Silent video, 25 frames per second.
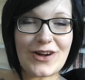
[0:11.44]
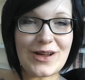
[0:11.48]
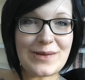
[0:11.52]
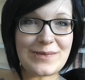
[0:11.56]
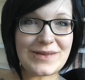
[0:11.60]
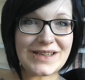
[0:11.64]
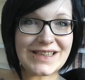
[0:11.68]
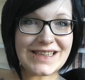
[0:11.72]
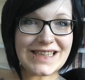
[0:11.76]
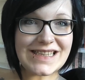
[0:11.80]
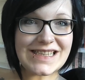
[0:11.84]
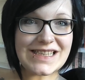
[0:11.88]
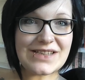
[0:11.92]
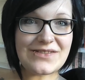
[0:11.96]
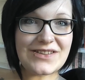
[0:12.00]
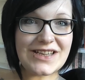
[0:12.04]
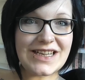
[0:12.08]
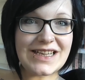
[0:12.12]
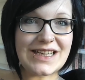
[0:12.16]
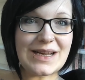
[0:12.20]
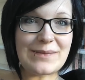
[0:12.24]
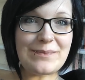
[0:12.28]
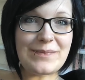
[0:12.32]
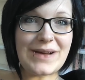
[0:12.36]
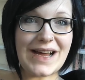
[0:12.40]
freue mich, dass ihr
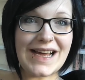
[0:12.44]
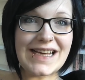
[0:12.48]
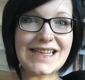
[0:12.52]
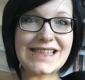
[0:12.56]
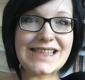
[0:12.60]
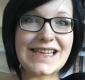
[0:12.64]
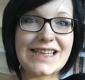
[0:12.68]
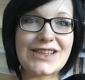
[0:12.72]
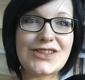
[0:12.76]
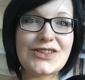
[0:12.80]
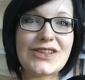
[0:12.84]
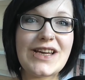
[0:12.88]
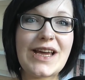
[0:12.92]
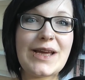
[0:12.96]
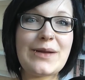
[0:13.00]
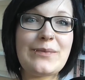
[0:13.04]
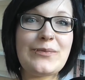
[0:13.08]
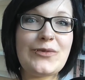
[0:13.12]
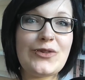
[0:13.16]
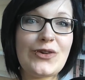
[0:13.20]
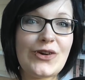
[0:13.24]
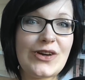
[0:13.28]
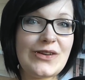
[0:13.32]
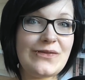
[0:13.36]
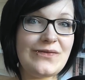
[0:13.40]
wieder dabei seid zu
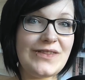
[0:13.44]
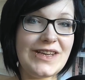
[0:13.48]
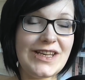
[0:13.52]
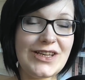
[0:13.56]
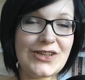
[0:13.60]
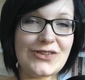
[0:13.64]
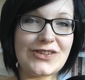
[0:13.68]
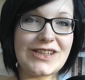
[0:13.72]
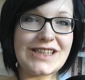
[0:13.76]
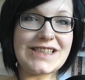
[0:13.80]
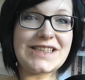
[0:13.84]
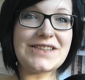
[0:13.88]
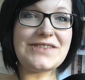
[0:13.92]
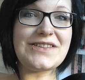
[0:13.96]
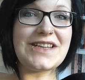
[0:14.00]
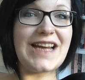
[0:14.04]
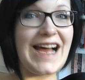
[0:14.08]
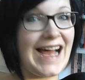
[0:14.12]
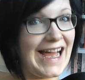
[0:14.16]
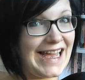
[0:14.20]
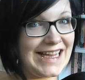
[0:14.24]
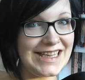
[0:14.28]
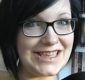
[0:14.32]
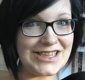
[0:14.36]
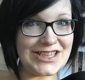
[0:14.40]
einem neuen Video, dass ihr
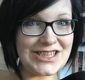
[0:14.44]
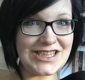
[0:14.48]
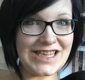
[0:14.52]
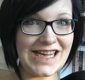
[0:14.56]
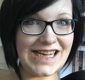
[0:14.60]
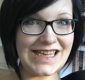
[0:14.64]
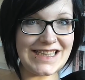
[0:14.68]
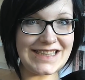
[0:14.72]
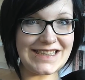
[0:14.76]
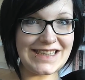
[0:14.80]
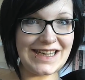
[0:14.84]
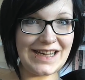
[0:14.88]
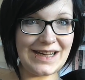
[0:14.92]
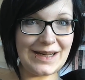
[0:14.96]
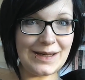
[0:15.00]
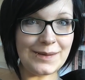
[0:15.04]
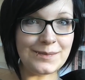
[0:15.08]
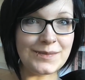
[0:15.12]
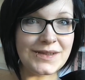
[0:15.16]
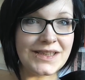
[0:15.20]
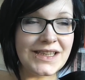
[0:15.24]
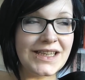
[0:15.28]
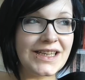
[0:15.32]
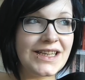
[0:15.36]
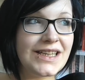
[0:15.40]
wieder eingeschalten
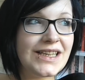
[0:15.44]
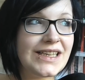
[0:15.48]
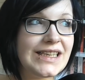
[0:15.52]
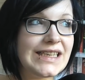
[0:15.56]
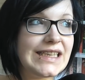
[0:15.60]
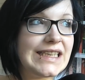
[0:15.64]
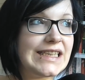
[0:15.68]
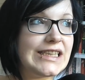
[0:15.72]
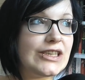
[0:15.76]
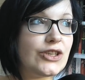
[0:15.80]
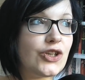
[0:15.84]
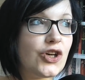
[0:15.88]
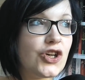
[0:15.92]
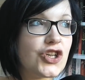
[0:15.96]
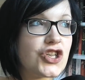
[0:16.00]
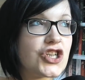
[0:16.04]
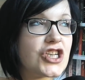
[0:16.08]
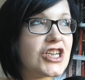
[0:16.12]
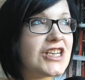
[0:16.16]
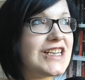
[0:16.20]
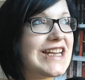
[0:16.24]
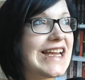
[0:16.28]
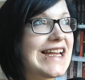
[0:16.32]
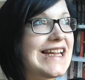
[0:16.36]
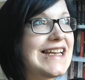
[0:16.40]
habt. Noch
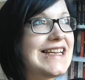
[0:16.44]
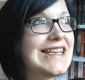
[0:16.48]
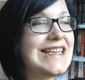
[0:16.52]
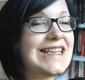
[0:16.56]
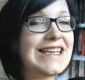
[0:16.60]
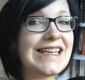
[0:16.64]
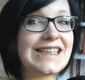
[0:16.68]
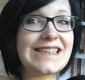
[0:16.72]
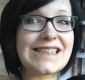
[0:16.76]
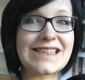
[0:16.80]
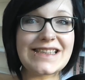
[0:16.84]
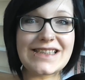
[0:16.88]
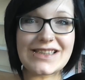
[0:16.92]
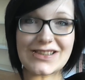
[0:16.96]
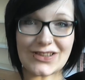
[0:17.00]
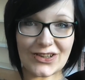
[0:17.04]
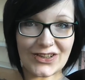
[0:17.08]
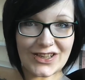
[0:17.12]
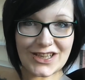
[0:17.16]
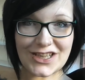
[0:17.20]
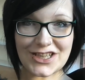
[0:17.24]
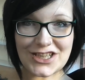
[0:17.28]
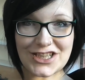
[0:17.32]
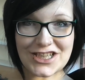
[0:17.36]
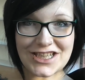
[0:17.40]
schnell die letzten
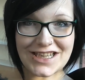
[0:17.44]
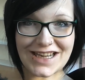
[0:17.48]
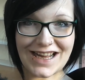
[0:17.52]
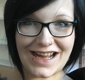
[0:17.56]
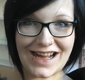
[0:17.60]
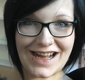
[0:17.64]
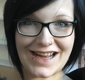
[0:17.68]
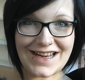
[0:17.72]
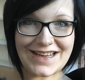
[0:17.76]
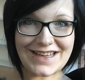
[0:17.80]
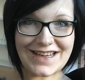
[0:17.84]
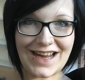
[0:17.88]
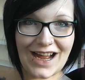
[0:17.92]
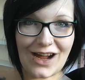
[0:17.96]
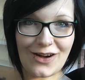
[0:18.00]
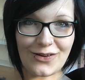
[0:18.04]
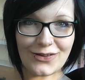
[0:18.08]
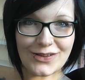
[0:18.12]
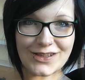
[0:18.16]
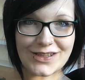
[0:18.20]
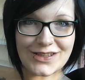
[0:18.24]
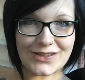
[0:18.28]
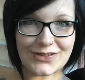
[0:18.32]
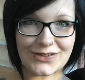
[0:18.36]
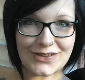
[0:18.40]
Sonnenstrahlen
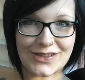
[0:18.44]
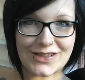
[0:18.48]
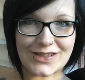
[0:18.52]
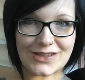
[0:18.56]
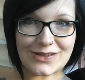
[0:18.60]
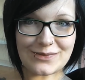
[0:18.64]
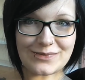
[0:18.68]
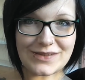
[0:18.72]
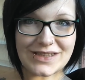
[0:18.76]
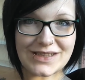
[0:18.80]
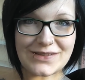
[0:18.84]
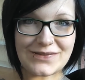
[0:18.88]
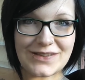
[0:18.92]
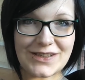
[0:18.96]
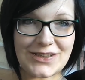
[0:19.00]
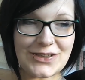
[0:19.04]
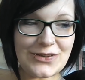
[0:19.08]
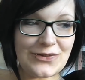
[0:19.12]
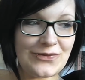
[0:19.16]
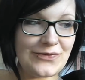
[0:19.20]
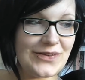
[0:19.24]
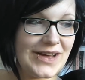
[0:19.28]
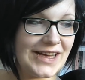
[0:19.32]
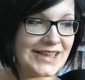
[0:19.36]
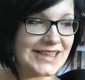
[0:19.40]
ausnutzen, um das
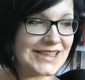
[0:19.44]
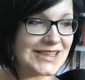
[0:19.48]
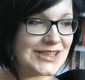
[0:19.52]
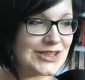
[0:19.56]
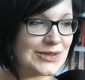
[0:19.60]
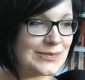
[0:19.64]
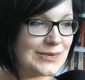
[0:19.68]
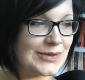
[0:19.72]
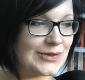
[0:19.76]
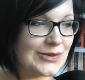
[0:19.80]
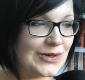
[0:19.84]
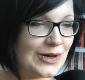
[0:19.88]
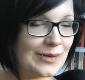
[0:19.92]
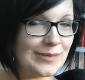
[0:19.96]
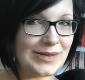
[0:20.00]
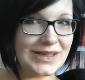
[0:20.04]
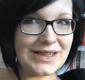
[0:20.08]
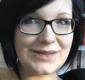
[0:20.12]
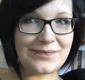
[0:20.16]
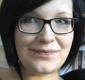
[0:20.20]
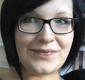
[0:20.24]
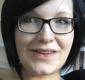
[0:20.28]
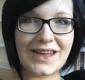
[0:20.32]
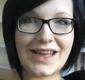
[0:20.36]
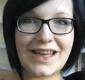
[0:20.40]
Video fertig zu
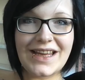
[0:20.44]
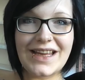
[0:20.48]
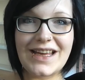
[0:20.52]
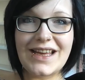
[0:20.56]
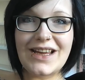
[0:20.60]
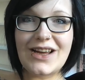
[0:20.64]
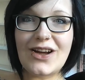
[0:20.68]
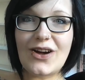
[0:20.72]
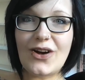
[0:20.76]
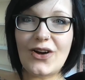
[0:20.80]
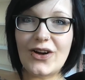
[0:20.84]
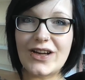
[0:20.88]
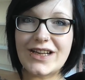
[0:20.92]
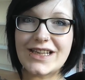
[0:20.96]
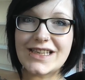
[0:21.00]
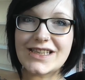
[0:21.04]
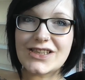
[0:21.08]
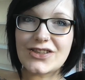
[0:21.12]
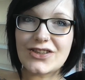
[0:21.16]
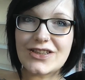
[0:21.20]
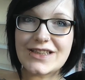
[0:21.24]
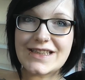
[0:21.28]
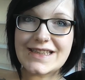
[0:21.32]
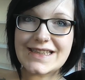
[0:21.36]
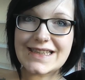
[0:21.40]
bekommen. Heute
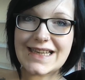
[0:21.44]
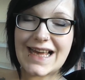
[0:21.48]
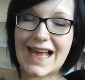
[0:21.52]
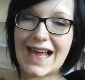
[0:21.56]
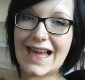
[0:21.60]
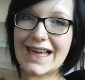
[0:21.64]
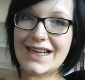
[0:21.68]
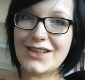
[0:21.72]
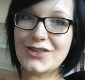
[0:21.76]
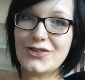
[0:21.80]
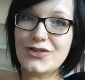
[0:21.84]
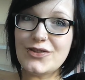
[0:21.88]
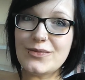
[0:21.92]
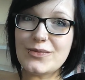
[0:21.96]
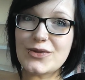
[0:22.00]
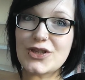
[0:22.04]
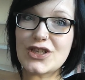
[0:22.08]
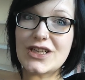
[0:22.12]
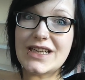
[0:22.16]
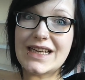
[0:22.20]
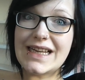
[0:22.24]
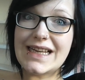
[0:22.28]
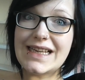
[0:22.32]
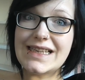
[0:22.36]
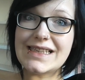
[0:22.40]
soll es keinen
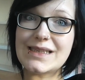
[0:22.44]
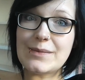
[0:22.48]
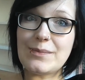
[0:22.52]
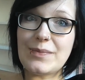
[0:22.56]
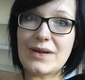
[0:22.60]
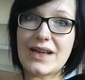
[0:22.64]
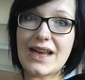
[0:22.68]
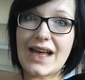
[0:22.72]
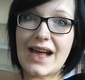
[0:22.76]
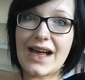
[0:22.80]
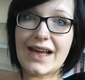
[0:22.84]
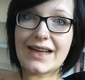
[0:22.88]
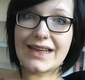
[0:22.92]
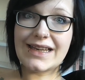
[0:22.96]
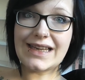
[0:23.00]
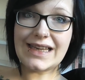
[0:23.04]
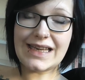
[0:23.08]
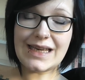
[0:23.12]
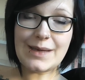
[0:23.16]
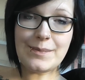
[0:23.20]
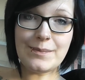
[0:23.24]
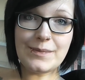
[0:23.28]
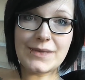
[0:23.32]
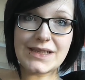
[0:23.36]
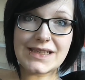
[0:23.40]
typischen Leseplan
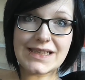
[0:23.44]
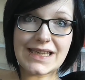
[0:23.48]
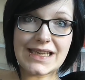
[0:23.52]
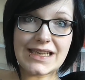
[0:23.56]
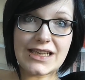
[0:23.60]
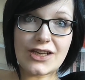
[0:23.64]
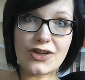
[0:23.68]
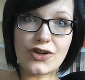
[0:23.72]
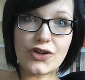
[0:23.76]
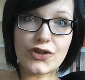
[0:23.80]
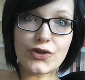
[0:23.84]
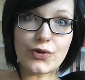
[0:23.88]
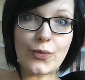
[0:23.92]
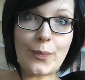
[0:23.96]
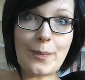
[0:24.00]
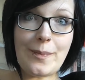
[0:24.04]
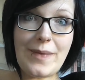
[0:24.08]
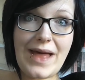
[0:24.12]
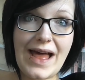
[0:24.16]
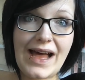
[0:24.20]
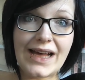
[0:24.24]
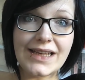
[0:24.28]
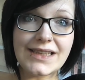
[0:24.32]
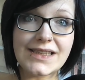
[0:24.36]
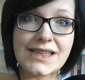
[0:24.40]
geben, es geht ja heute um
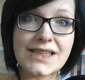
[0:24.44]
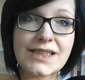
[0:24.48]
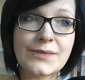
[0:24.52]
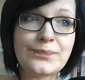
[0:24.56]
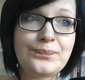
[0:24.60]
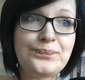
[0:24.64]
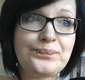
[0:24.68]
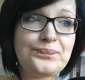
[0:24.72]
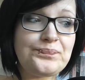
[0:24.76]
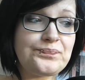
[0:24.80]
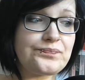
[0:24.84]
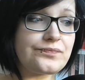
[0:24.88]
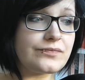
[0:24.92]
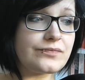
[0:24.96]
März